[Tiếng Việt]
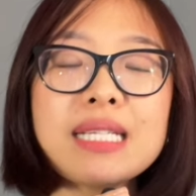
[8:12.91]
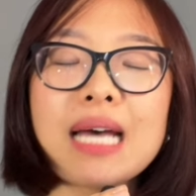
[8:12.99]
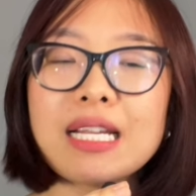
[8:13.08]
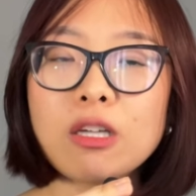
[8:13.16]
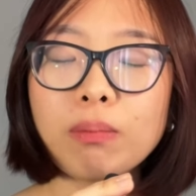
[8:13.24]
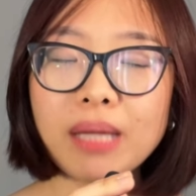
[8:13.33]

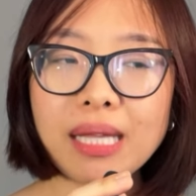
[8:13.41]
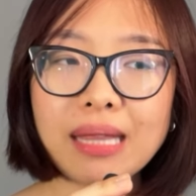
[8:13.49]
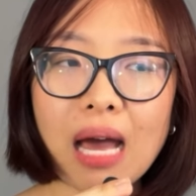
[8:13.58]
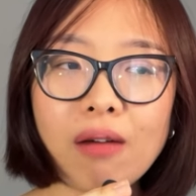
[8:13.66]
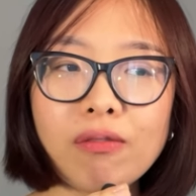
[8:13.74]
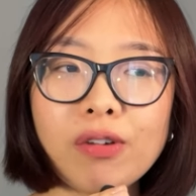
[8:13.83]
diễn ra trong
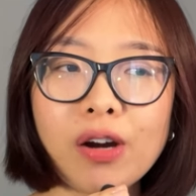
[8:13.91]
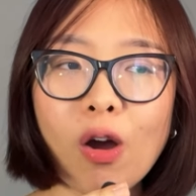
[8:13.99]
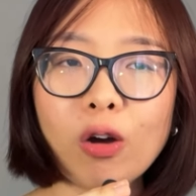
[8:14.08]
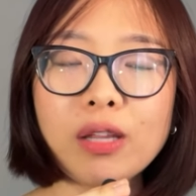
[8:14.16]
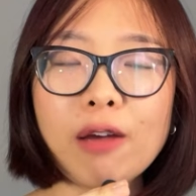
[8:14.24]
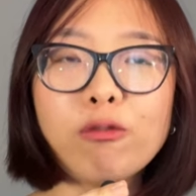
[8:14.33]
tích tắc
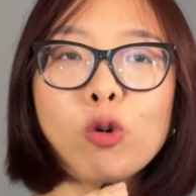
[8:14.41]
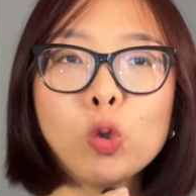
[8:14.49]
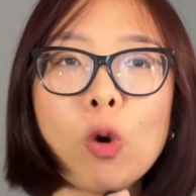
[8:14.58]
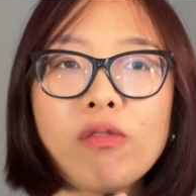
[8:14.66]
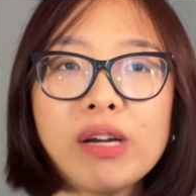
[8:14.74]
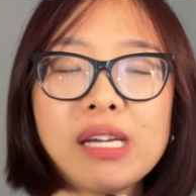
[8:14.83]
và nó có thể
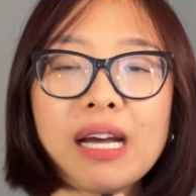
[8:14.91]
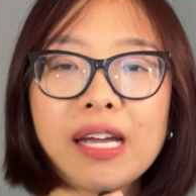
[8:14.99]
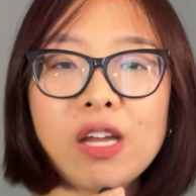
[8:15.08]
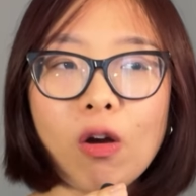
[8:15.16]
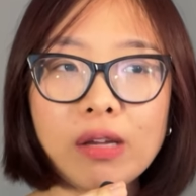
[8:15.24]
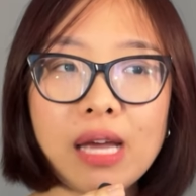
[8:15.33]
phụ thuộc vào
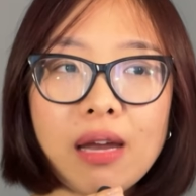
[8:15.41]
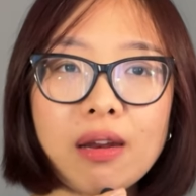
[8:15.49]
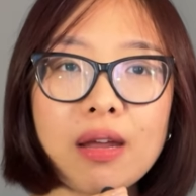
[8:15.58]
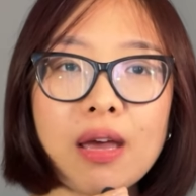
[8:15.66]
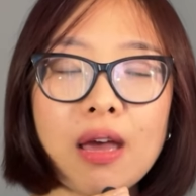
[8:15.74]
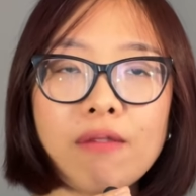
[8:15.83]
những cái nhỏ
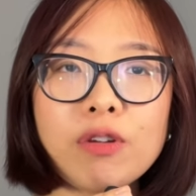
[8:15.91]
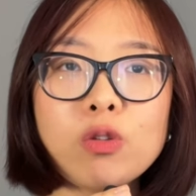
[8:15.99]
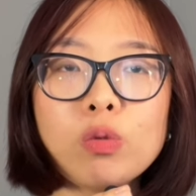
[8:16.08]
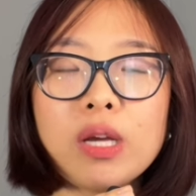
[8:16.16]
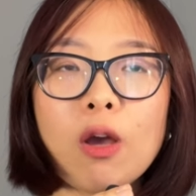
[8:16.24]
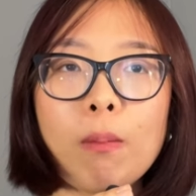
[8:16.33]
nhất.
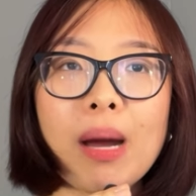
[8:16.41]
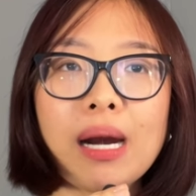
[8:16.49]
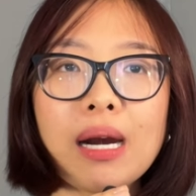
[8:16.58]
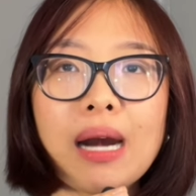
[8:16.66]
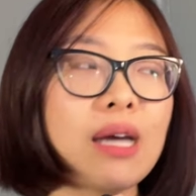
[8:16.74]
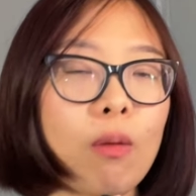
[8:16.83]
Ví dụ như
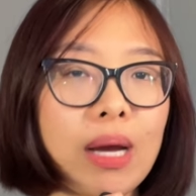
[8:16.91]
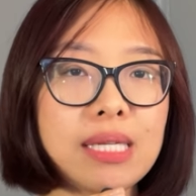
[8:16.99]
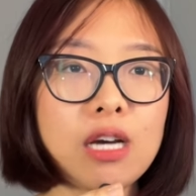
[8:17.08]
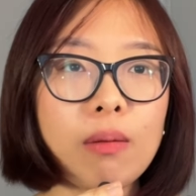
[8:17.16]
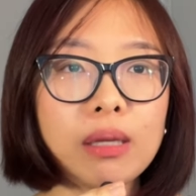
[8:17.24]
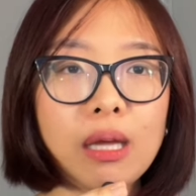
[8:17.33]
kiểu bạn nhìn ra
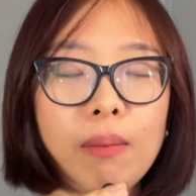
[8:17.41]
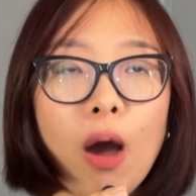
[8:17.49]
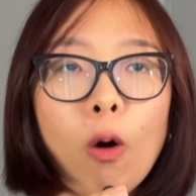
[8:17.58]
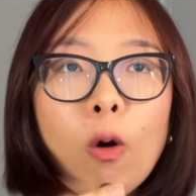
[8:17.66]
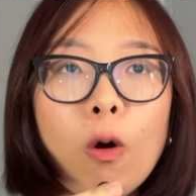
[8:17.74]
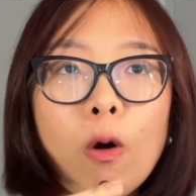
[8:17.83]
ngoài trời, bạn
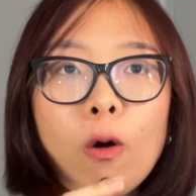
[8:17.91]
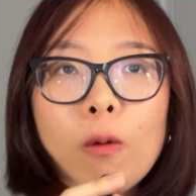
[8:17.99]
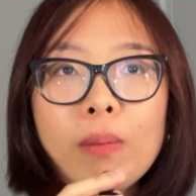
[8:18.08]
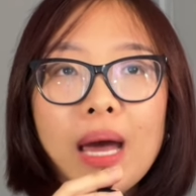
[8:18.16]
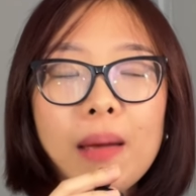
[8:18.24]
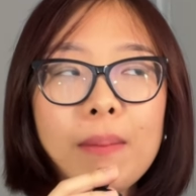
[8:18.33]
thấy bảo ô,
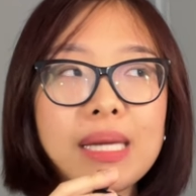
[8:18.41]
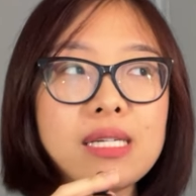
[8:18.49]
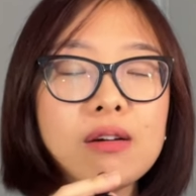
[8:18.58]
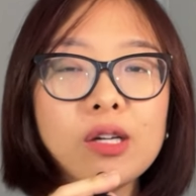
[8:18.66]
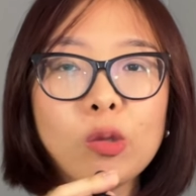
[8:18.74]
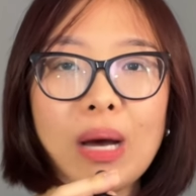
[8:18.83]
hôm nay
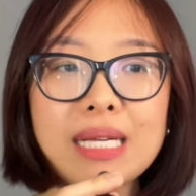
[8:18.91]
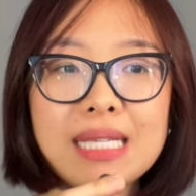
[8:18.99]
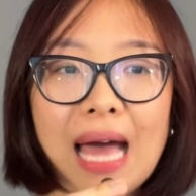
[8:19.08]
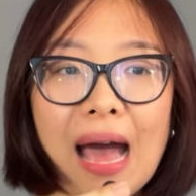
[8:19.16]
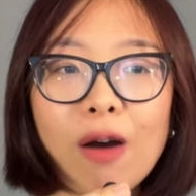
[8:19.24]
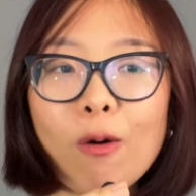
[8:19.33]
mặt trời
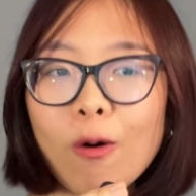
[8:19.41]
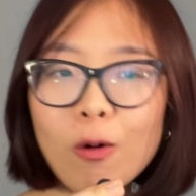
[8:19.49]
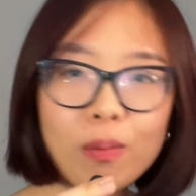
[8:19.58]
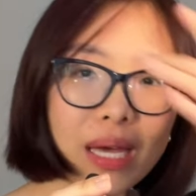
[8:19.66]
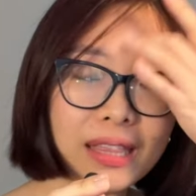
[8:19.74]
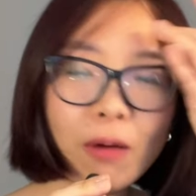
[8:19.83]
tỏa sáng,
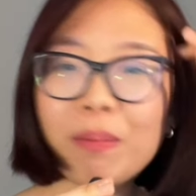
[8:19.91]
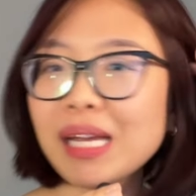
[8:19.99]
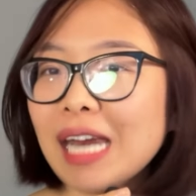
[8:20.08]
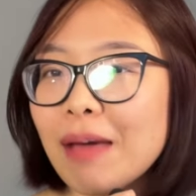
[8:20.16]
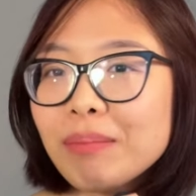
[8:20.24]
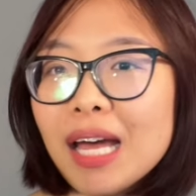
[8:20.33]
ô, hôm nay
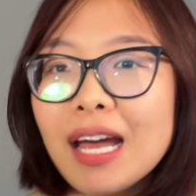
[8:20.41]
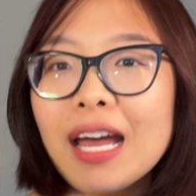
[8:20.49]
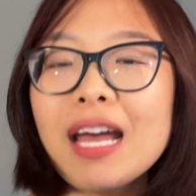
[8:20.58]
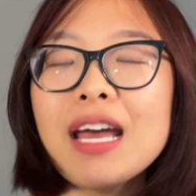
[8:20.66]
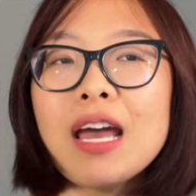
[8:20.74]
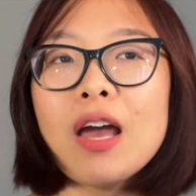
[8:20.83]
tóc mình đẹp
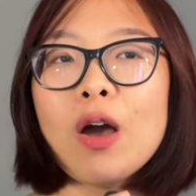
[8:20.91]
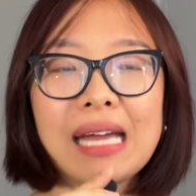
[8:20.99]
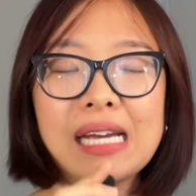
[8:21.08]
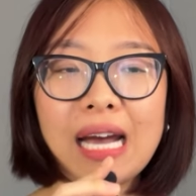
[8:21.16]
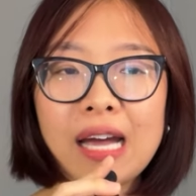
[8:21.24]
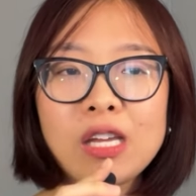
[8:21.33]
thế. Tất
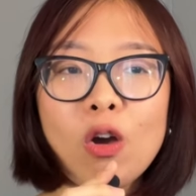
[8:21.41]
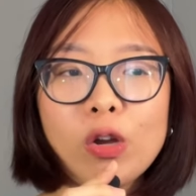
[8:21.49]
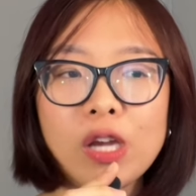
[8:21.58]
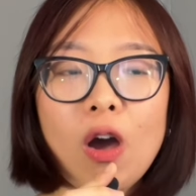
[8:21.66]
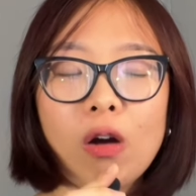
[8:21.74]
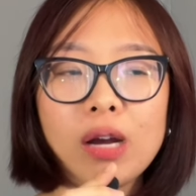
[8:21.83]
cả những cái
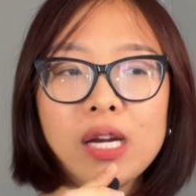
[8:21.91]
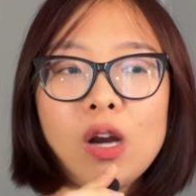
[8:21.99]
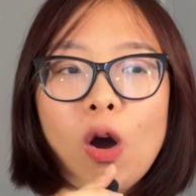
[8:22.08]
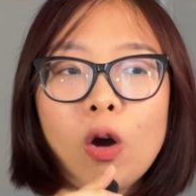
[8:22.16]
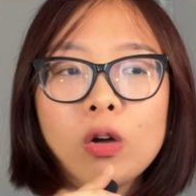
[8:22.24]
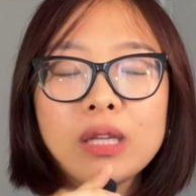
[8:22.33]
nhỏ
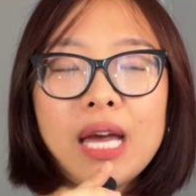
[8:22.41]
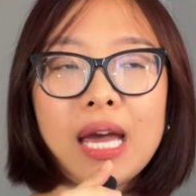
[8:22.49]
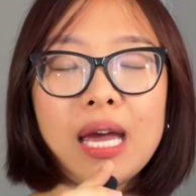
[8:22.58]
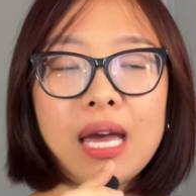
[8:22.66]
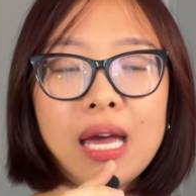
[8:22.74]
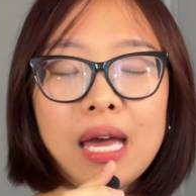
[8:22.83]
đấy nó có
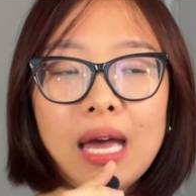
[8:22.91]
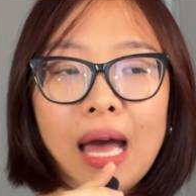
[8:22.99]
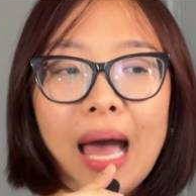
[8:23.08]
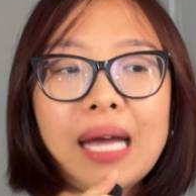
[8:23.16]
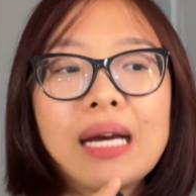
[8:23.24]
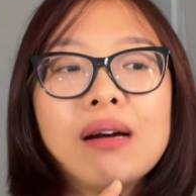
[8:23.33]
thể
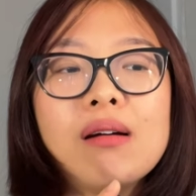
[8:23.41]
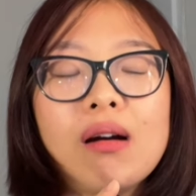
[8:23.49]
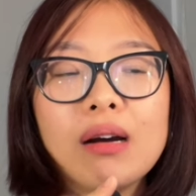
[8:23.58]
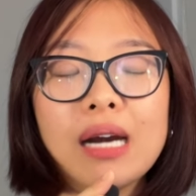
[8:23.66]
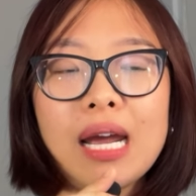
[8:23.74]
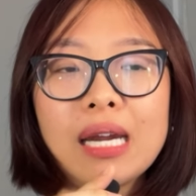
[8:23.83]
ảnh
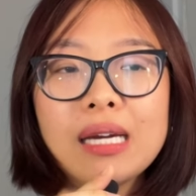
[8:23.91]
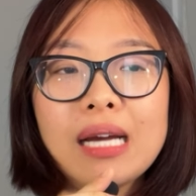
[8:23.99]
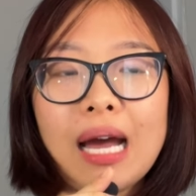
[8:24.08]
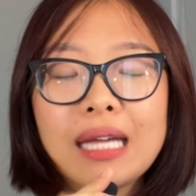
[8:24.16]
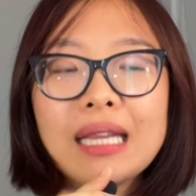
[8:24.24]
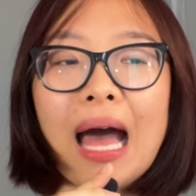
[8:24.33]
hưởng
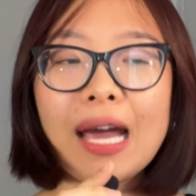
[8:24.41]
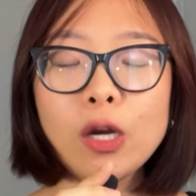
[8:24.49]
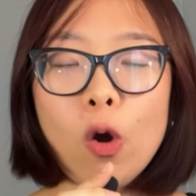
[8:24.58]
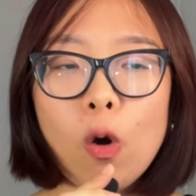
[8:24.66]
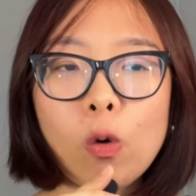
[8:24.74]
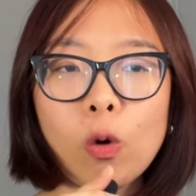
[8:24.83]
đến cái
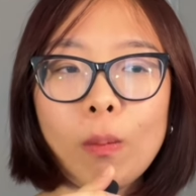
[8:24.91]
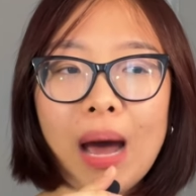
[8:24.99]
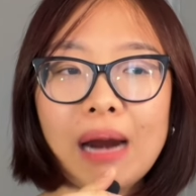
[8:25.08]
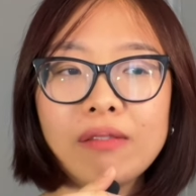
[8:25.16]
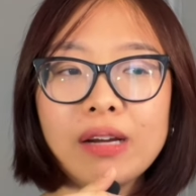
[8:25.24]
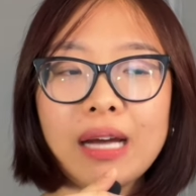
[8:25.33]
thái độ
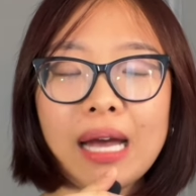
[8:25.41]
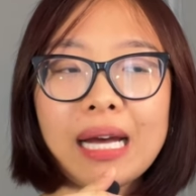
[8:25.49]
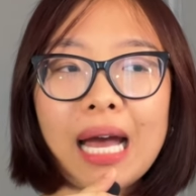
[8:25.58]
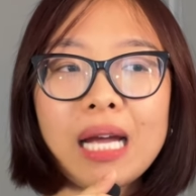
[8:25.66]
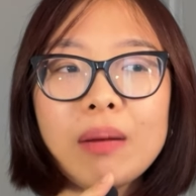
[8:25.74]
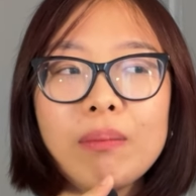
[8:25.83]
của bạn, với
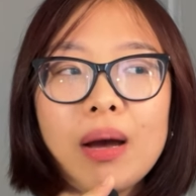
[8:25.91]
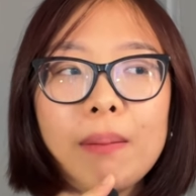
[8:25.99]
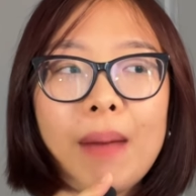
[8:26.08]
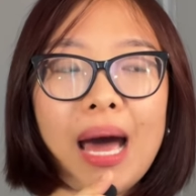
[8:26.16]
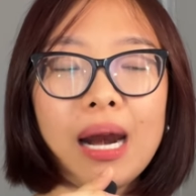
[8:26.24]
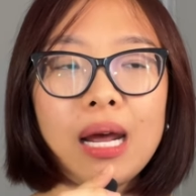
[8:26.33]
cái
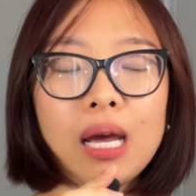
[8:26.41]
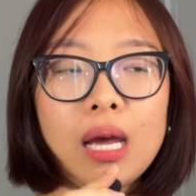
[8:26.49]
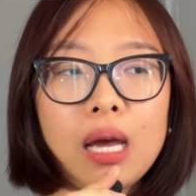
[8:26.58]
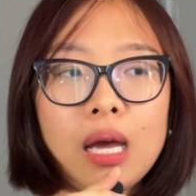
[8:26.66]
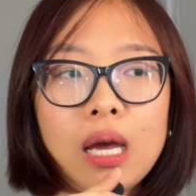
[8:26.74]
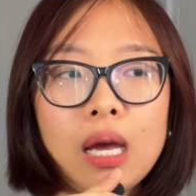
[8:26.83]
cách mà bạn